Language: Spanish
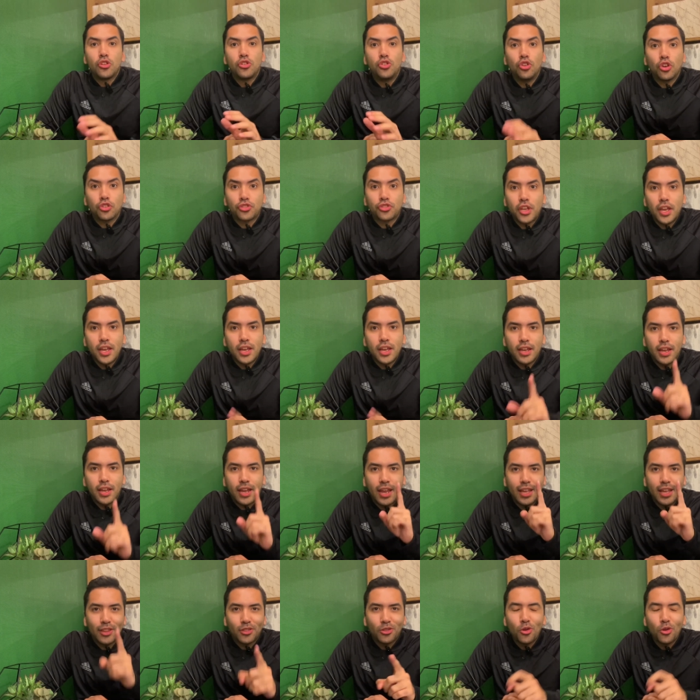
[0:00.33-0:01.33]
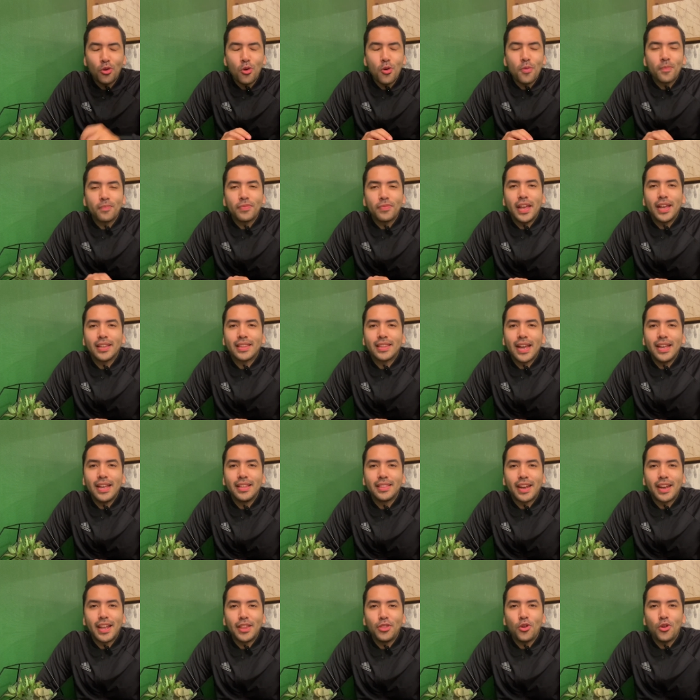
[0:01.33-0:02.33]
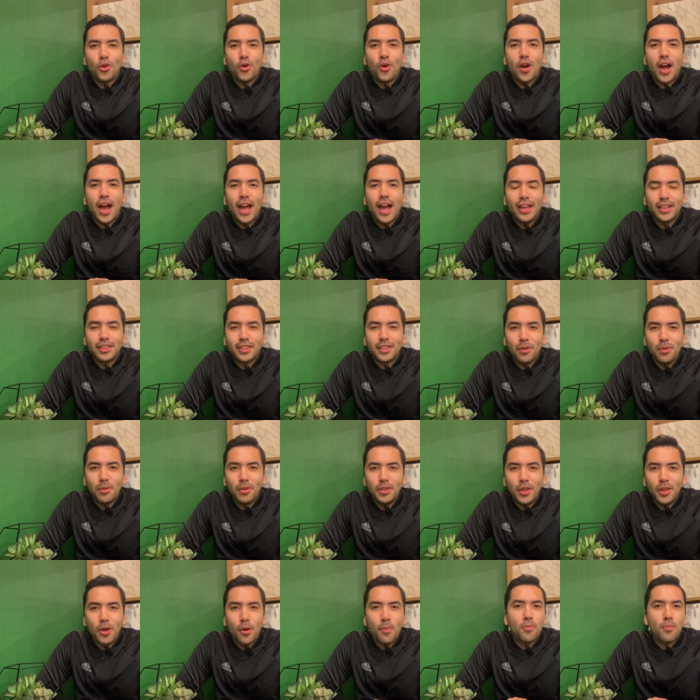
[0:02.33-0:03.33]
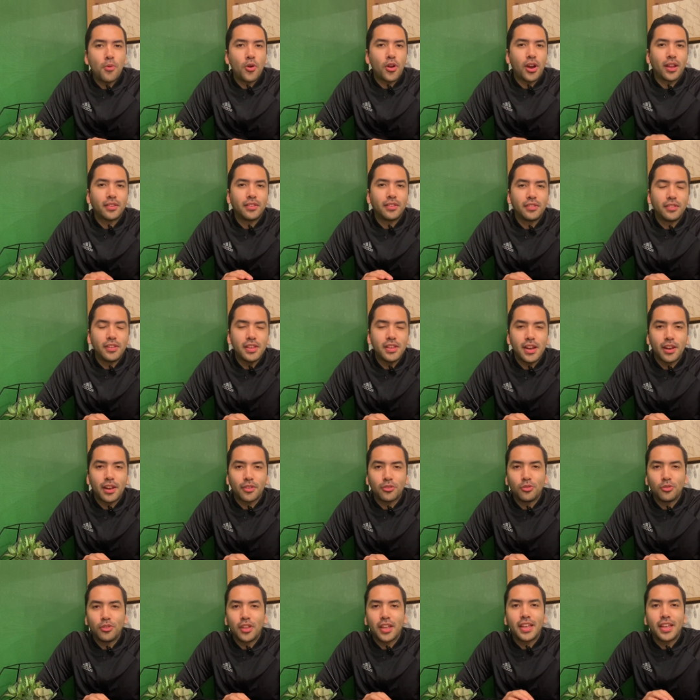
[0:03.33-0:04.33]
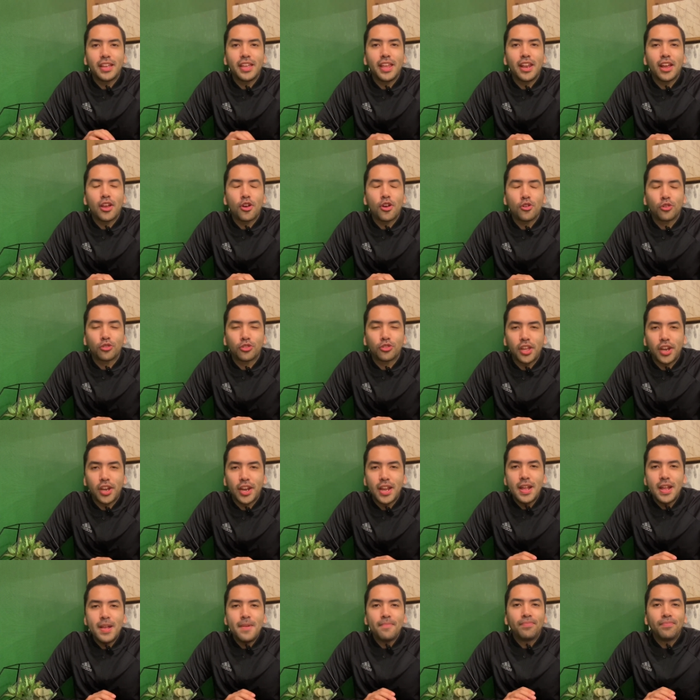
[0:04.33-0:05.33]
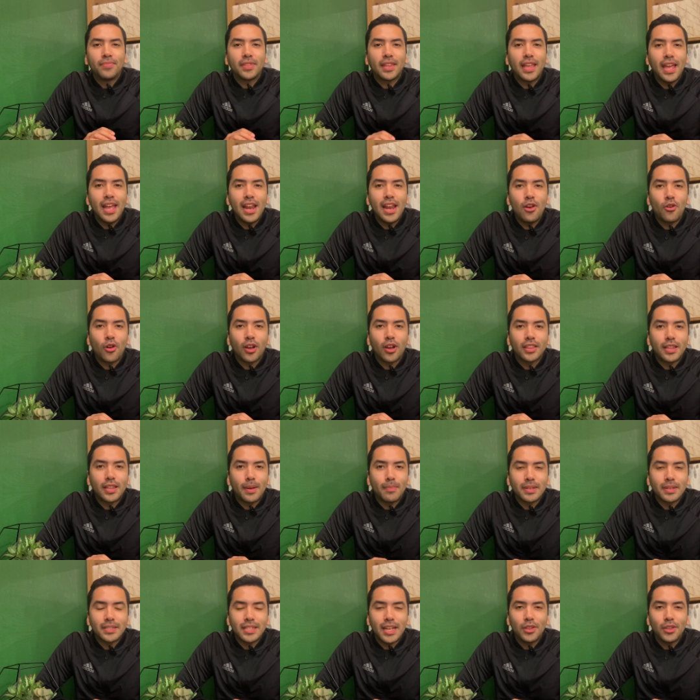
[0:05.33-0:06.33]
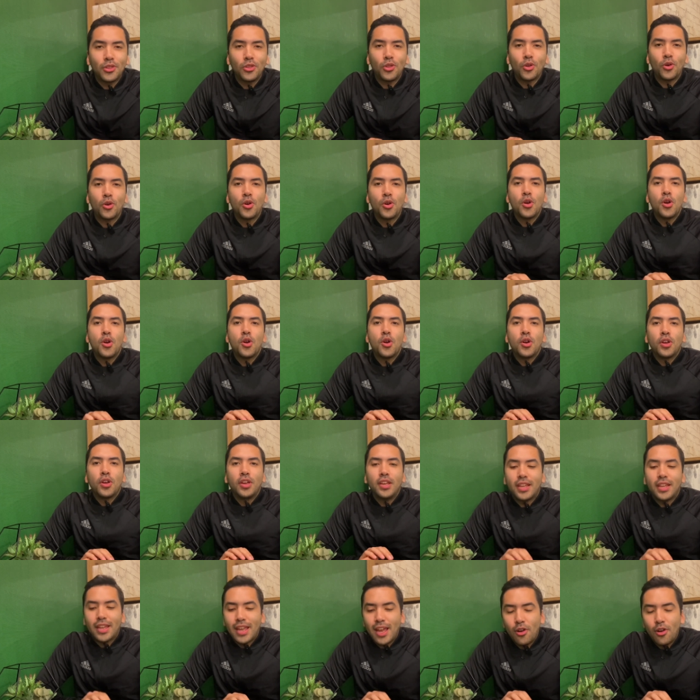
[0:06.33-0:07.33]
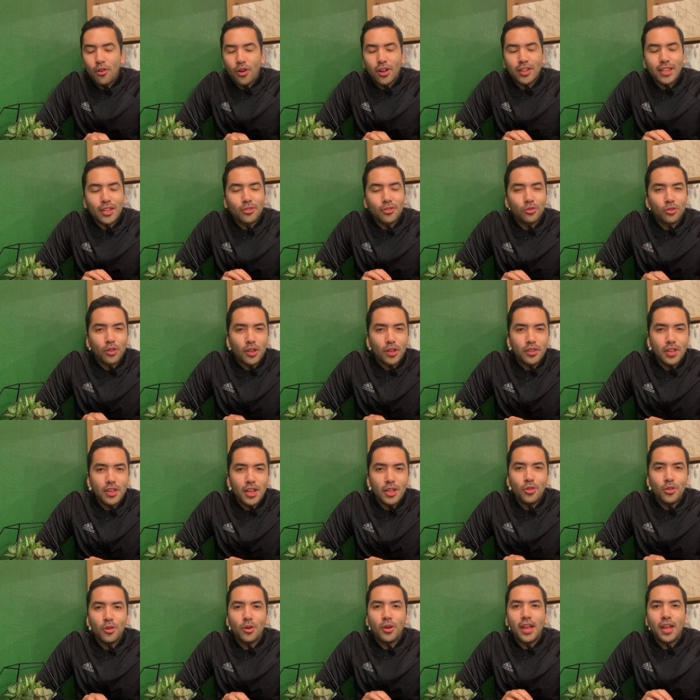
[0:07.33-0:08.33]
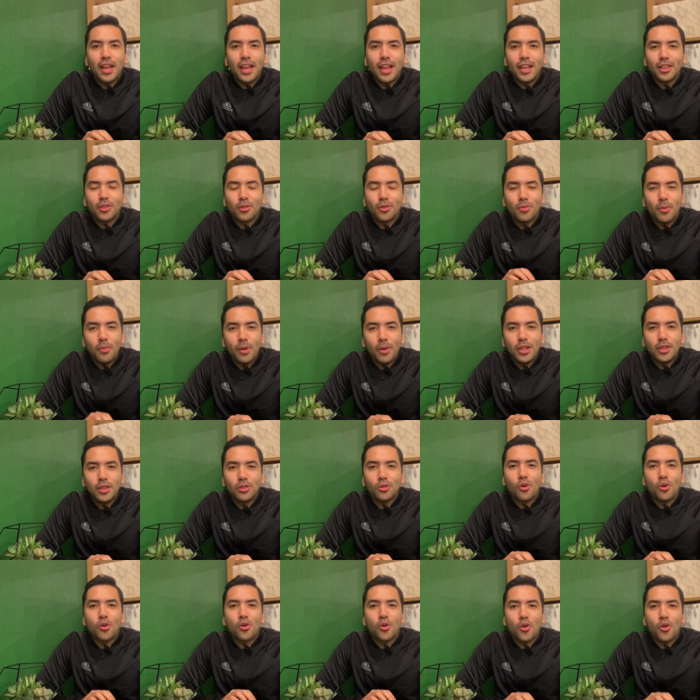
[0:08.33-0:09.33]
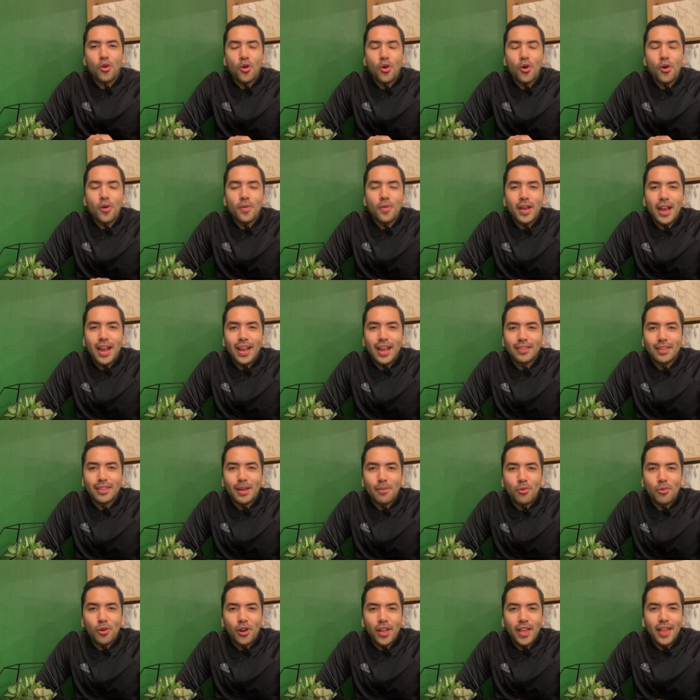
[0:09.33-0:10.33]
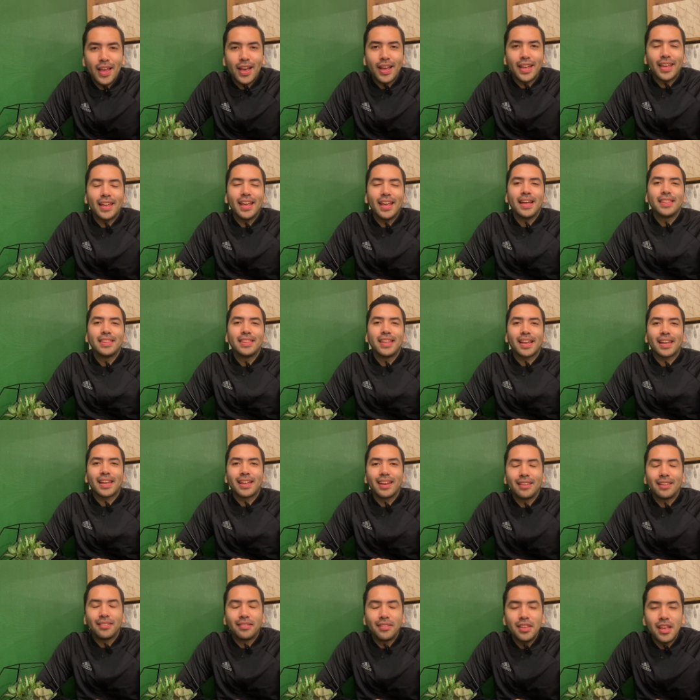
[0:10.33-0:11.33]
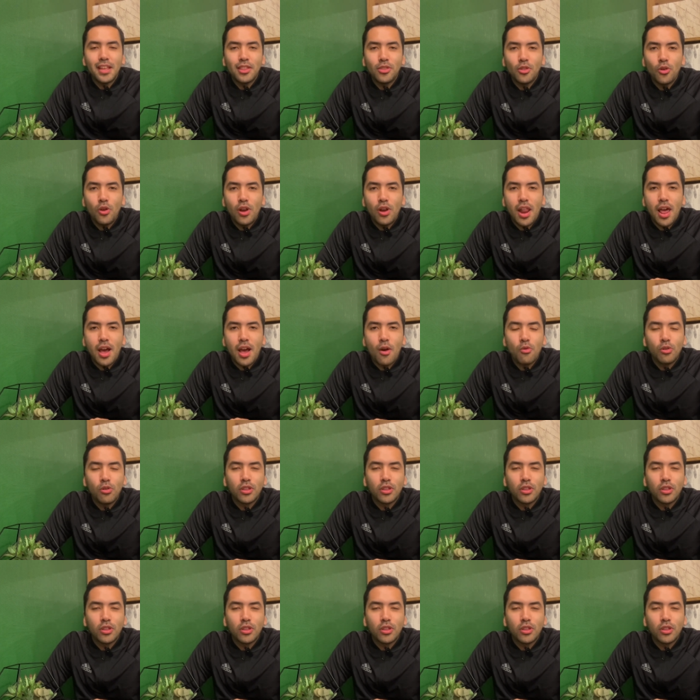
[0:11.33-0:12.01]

Yo sé que tú estás entrando a este video por la sencilla razón de que quieres conocer qué es lo que está pasando y qué es lo que está sucediendo en estos momentos con esa moneda que anda creciendo en las